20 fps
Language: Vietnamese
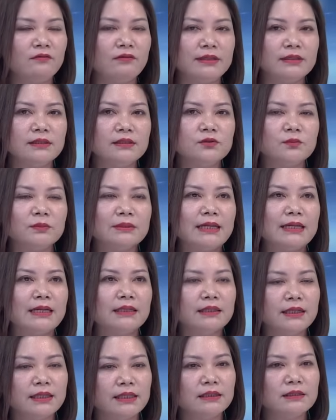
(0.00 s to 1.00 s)
Và như chúng ta
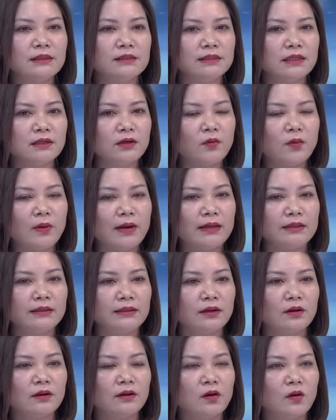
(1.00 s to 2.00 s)
đã thấy thời gian qua
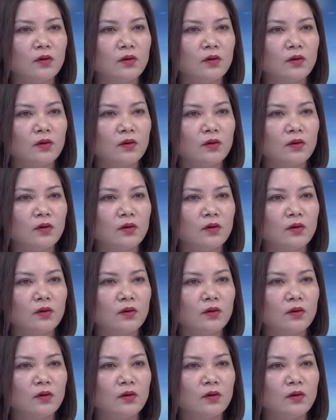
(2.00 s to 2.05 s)
thì